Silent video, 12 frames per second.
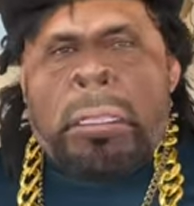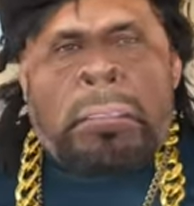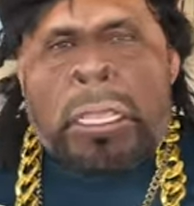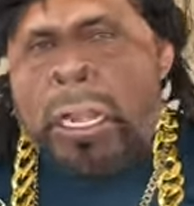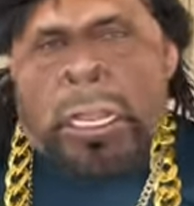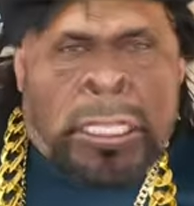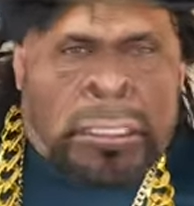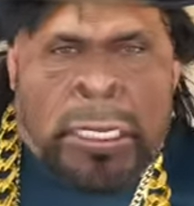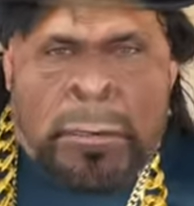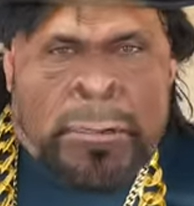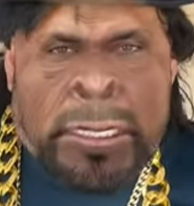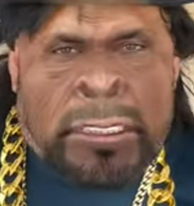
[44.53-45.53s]
Tienen que
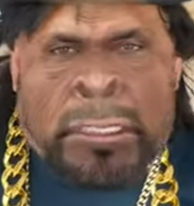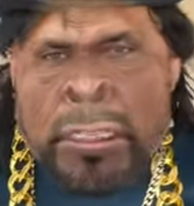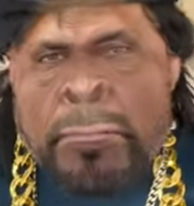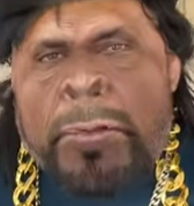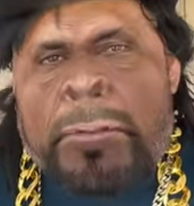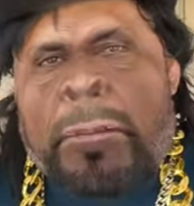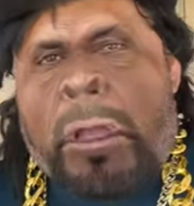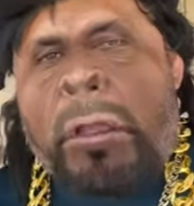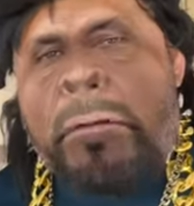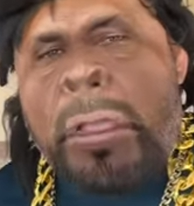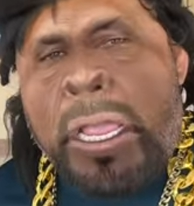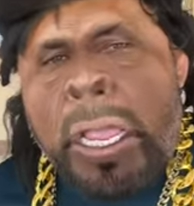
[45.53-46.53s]
intervenirse de
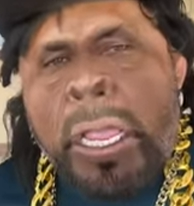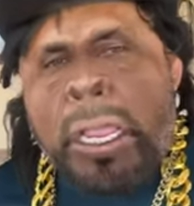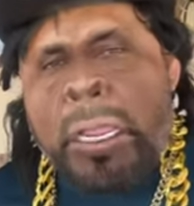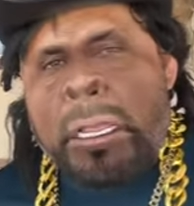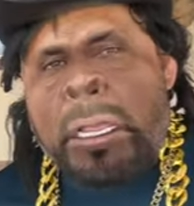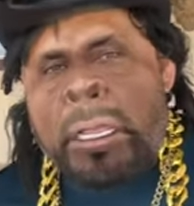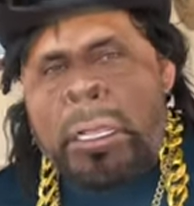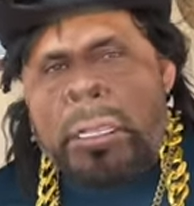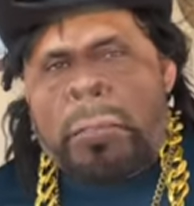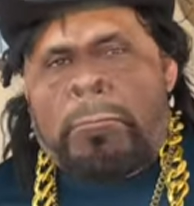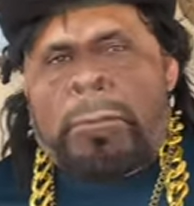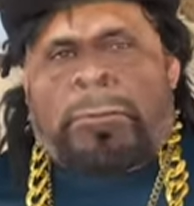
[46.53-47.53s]
montón, güey.
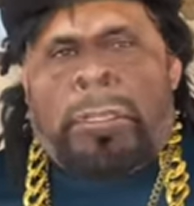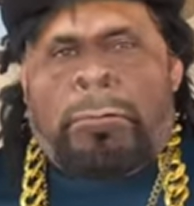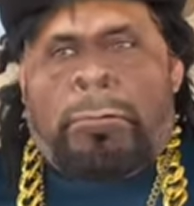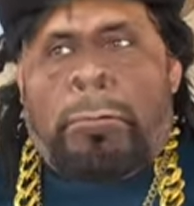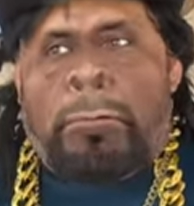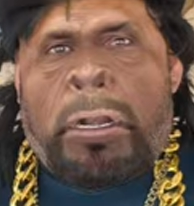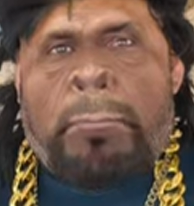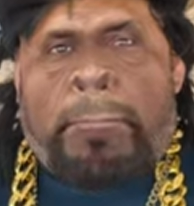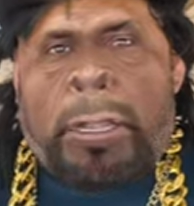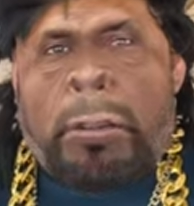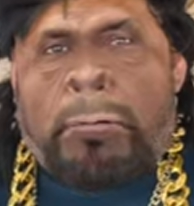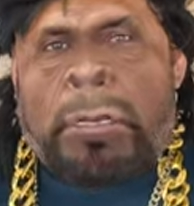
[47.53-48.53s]
Me siento como la
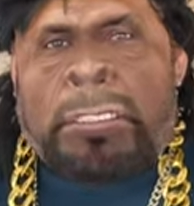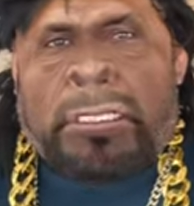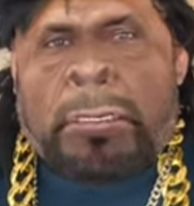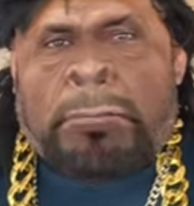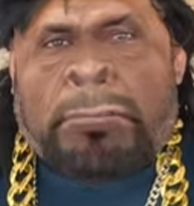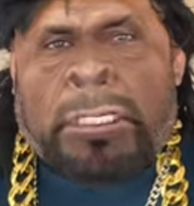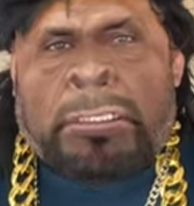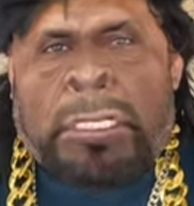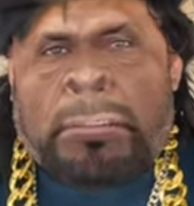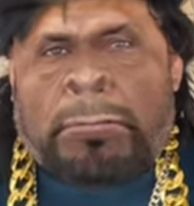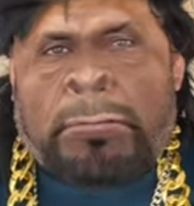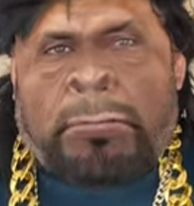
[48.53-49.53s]
película esa de los
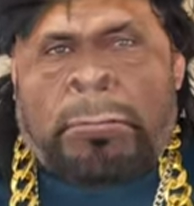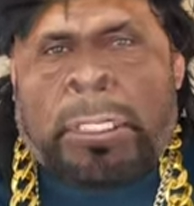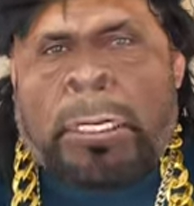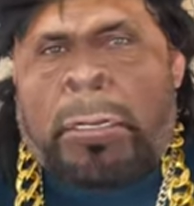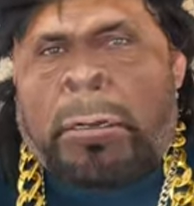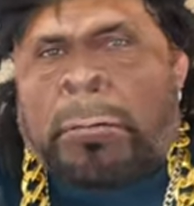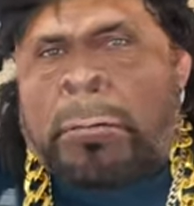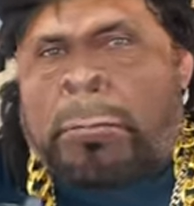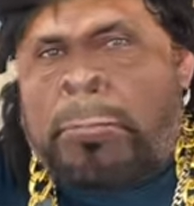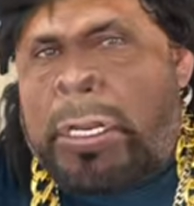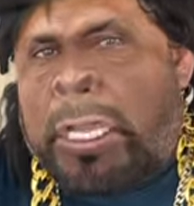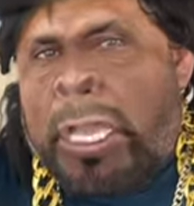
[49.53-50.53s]
300 contra
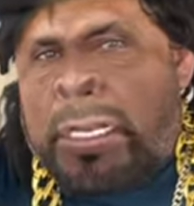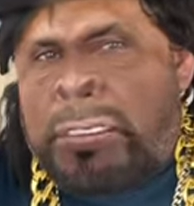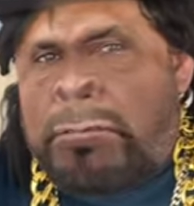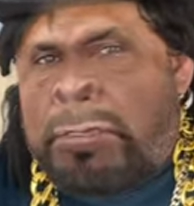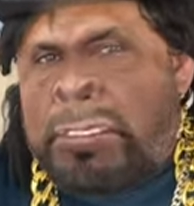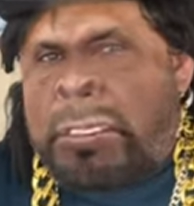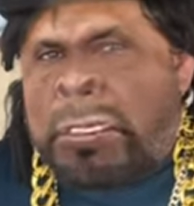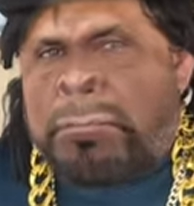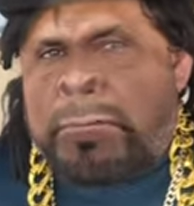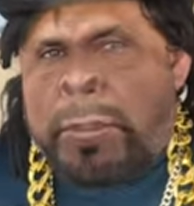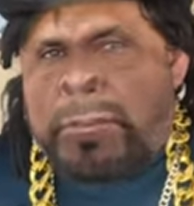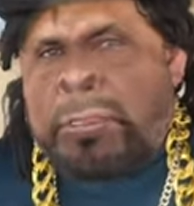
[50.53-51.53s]
un ejército. ¿Quién sabe se
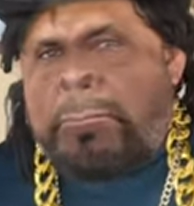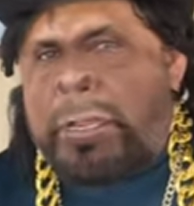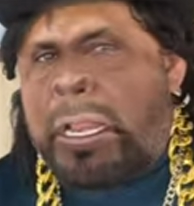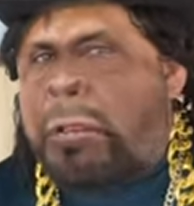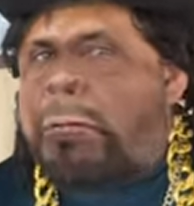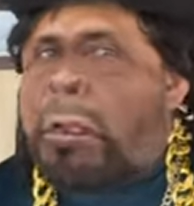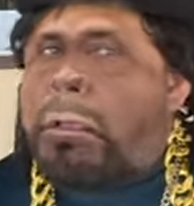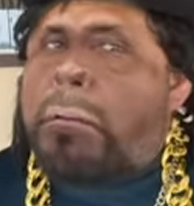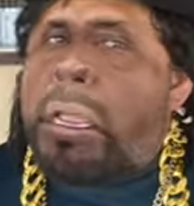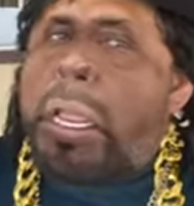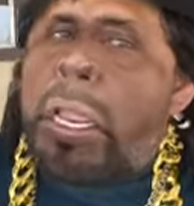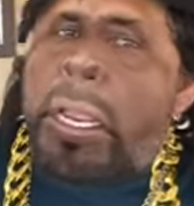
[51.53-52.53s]
llamaba esa película,
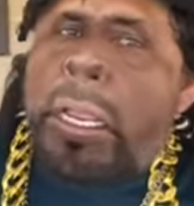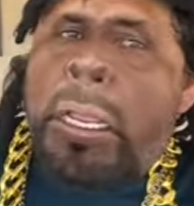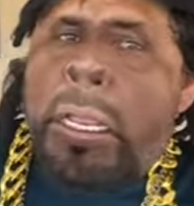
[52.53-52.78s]
güey?